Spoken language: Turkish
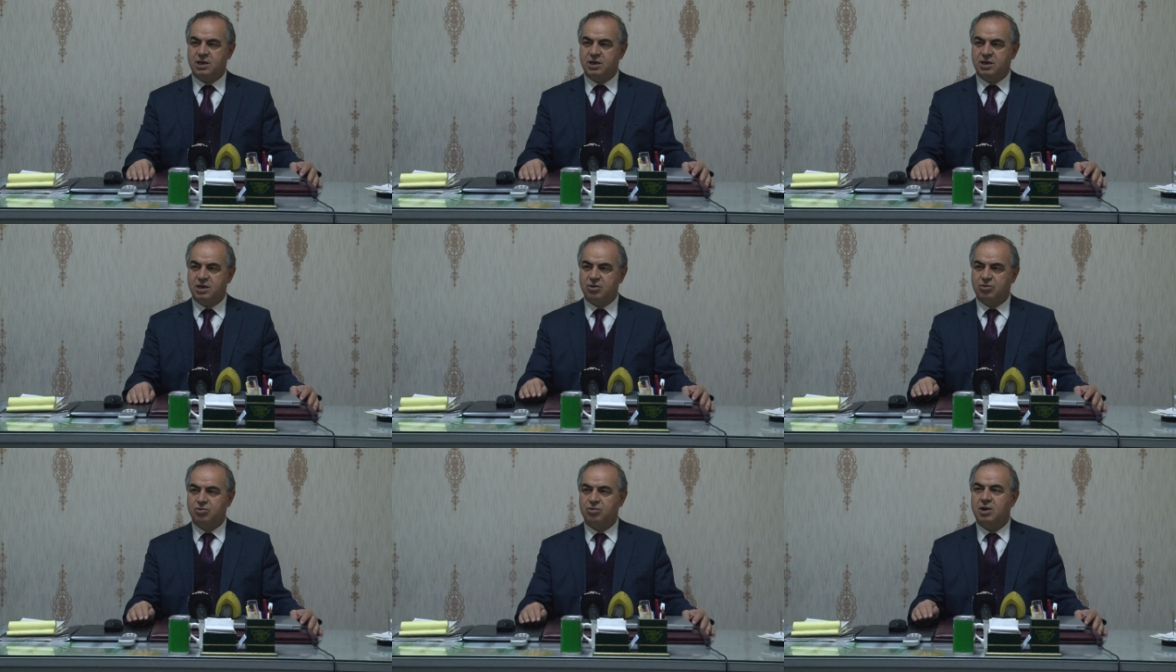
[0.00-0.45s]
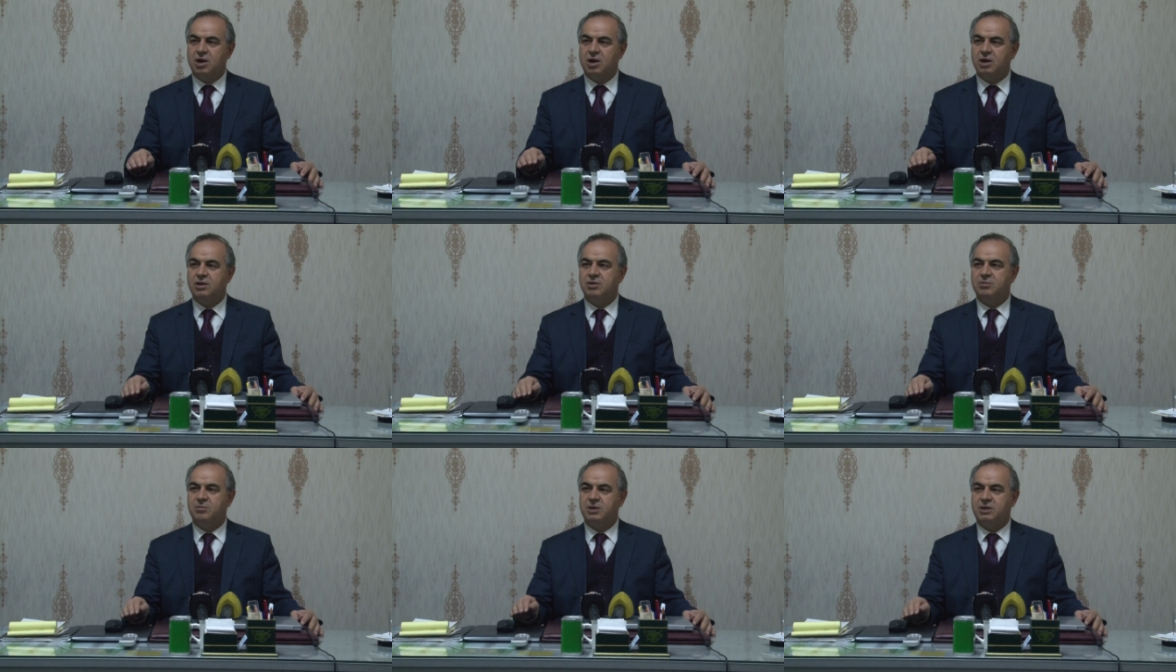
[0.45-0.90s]
her gün
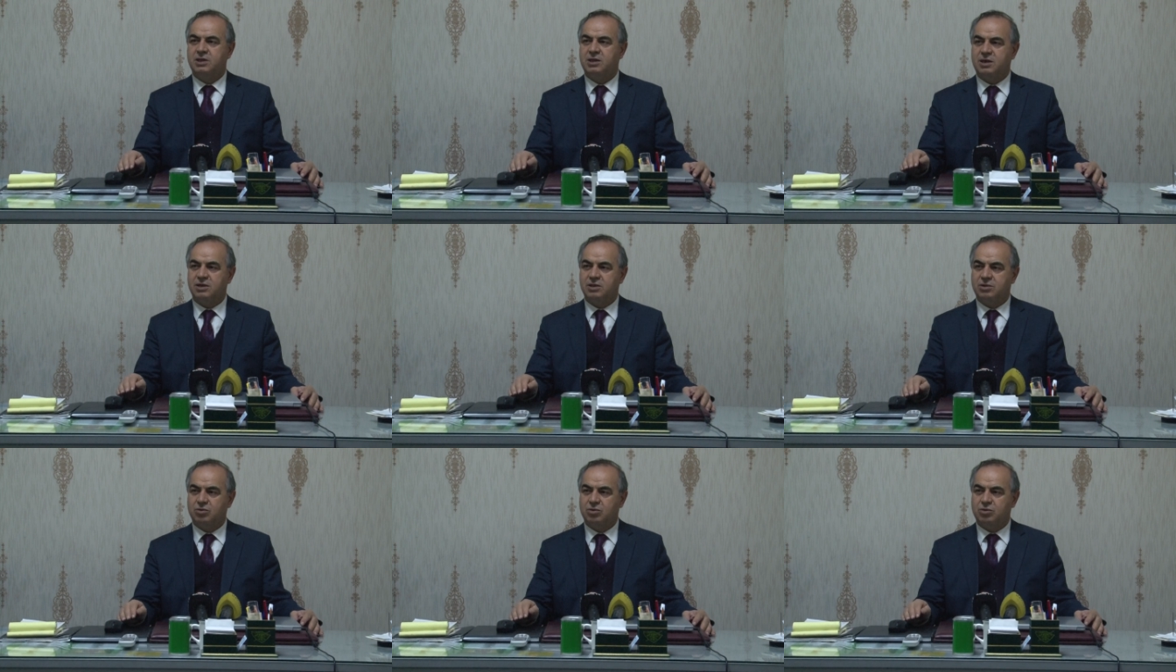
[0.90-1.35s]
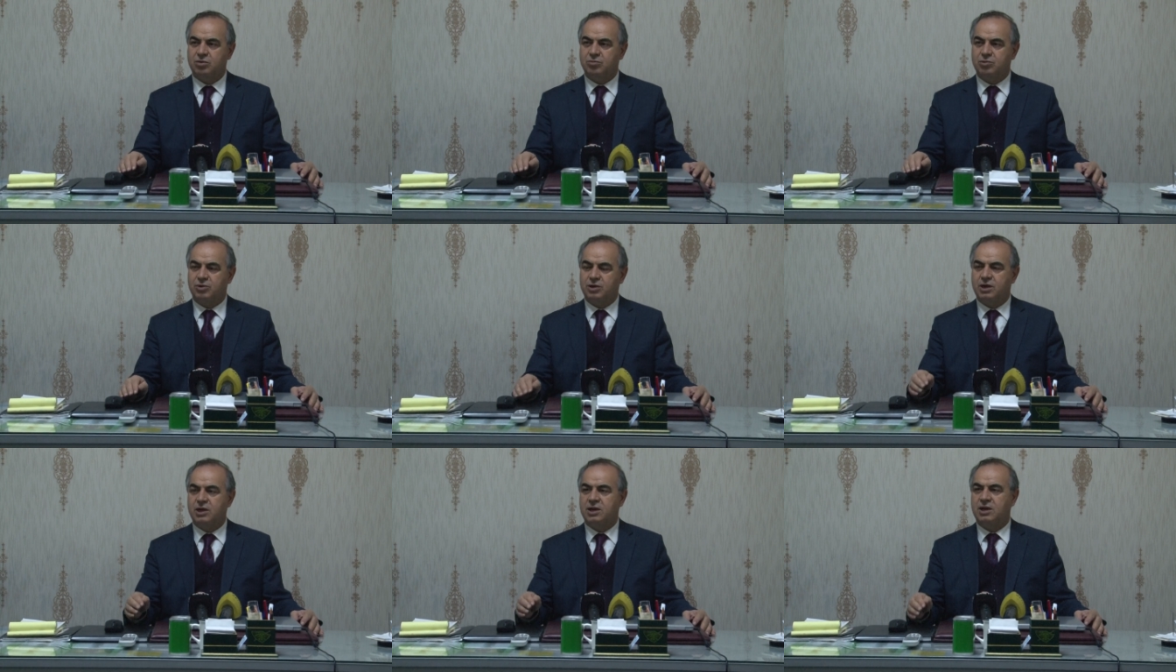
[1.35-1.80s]
aynı miktarda
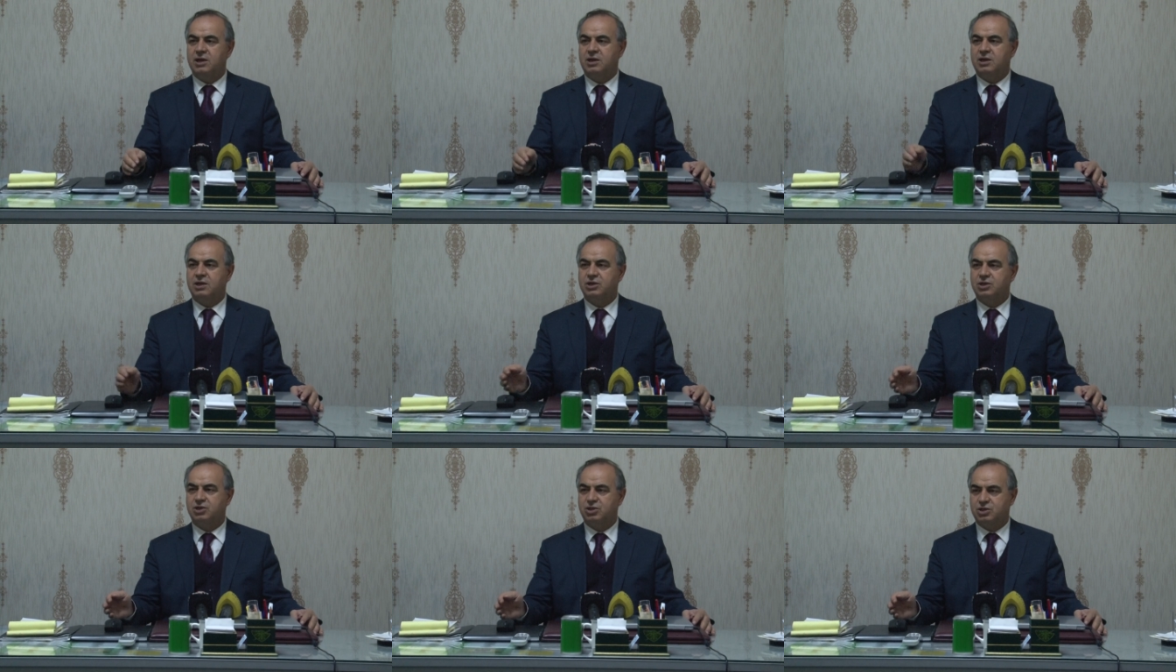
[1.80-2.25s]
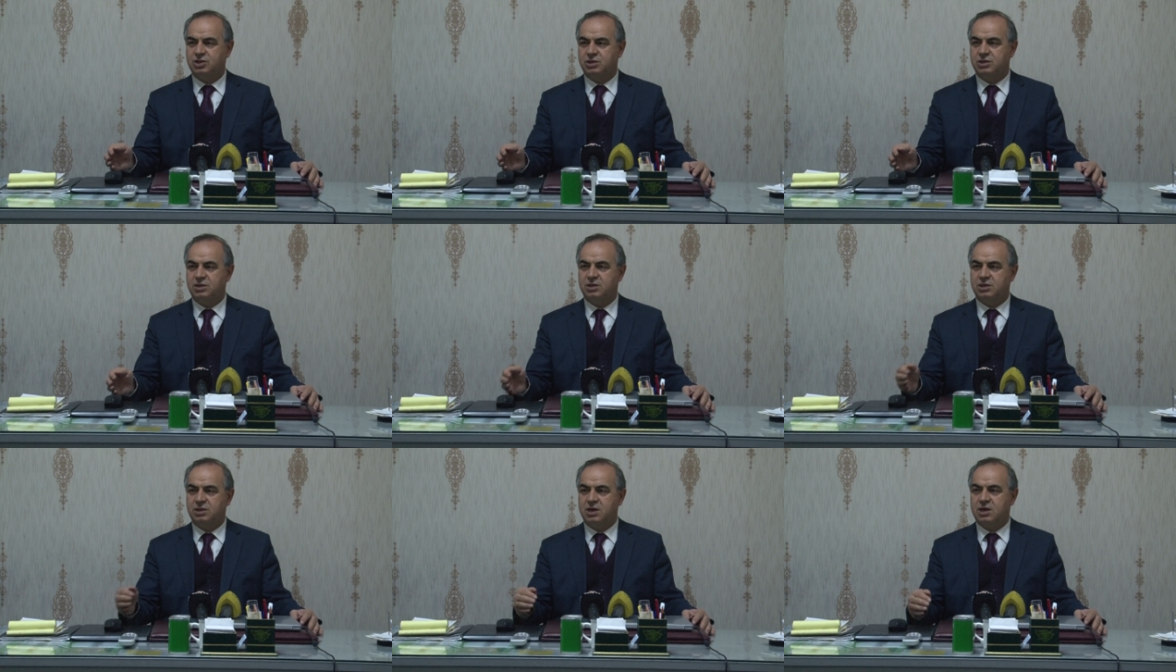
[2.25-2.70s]
olmuyor. Hele hele
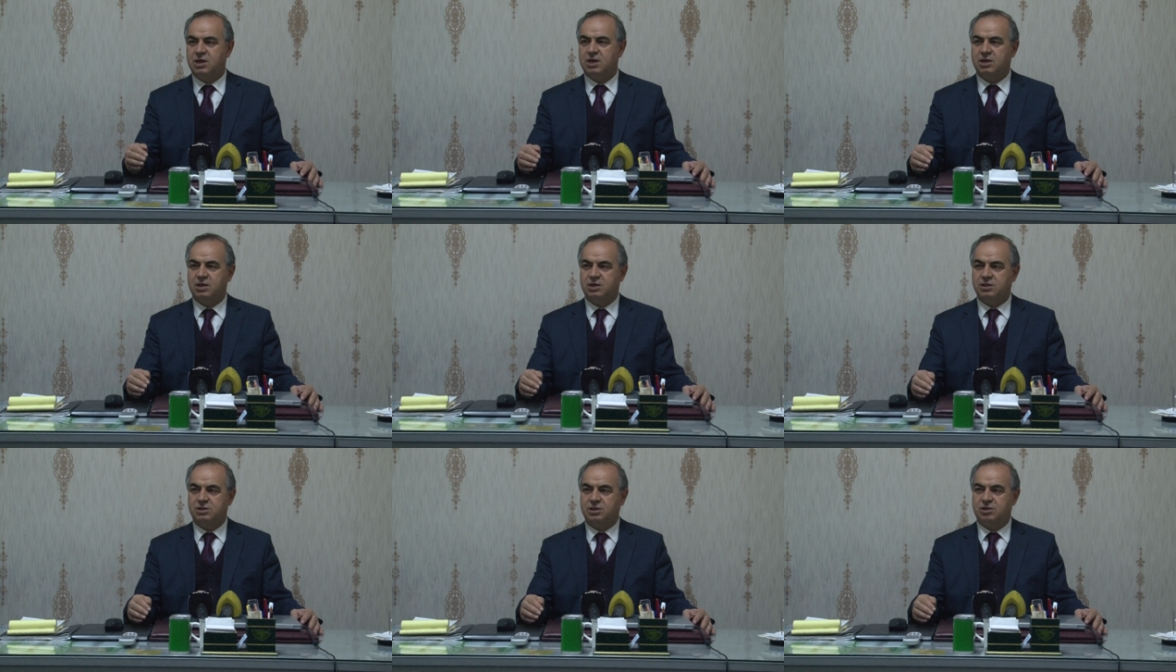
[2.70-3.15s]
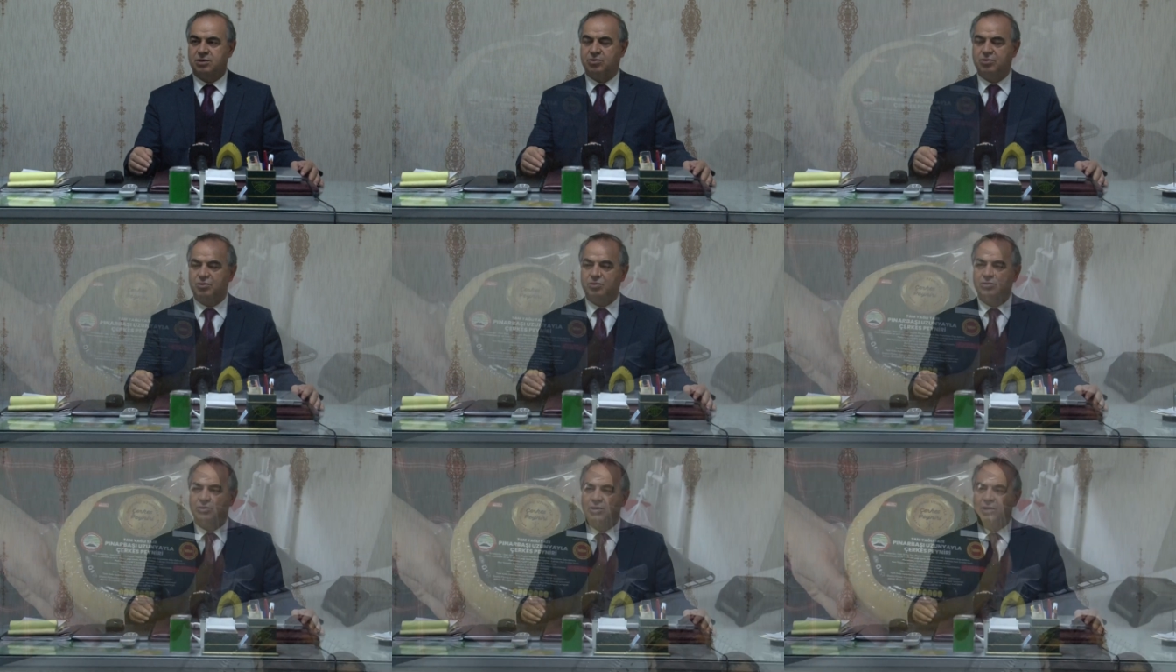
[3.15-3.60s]
kışın daha
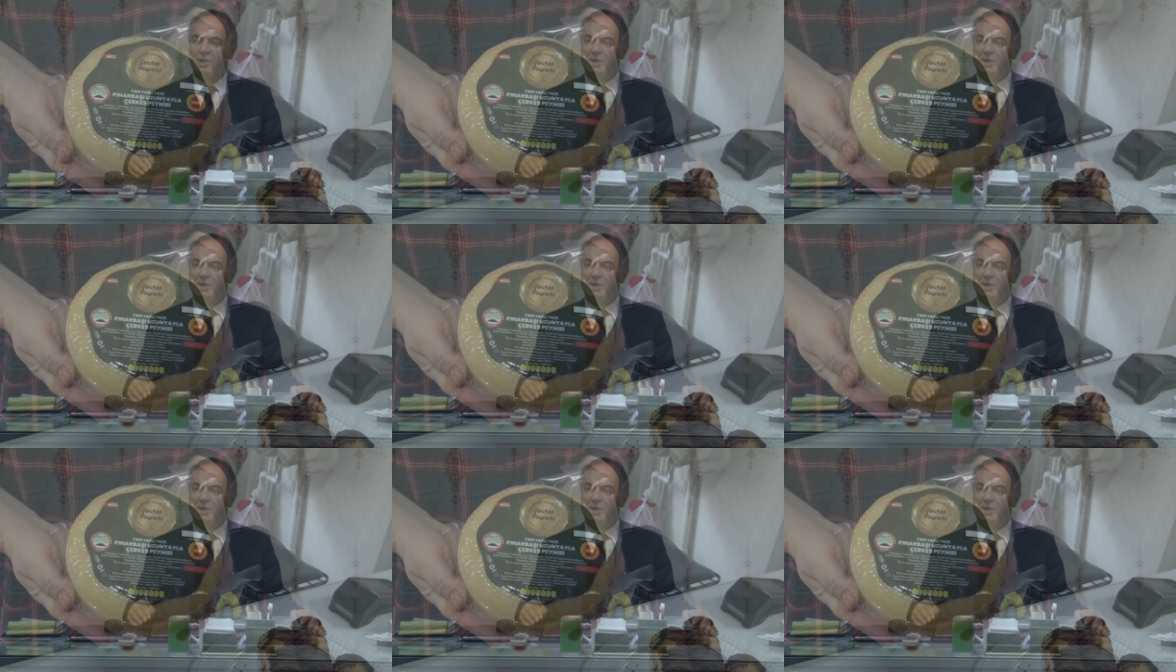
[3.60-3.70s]
azalıyor.